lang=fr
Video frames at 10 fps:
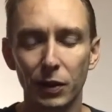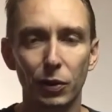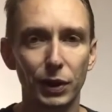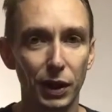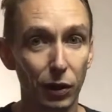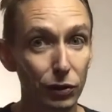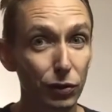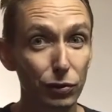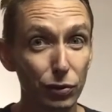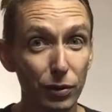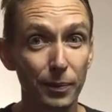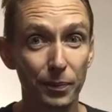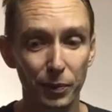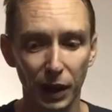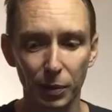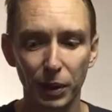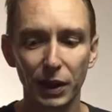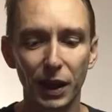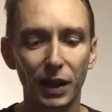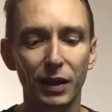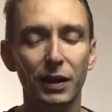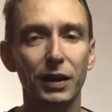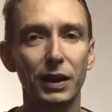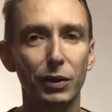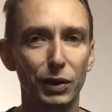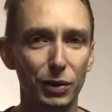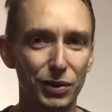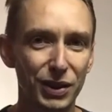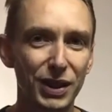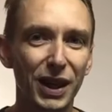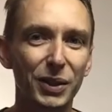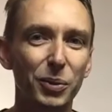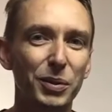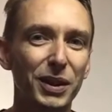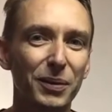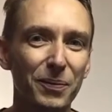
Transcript: On est entendu par la prière et on est aussi adopté.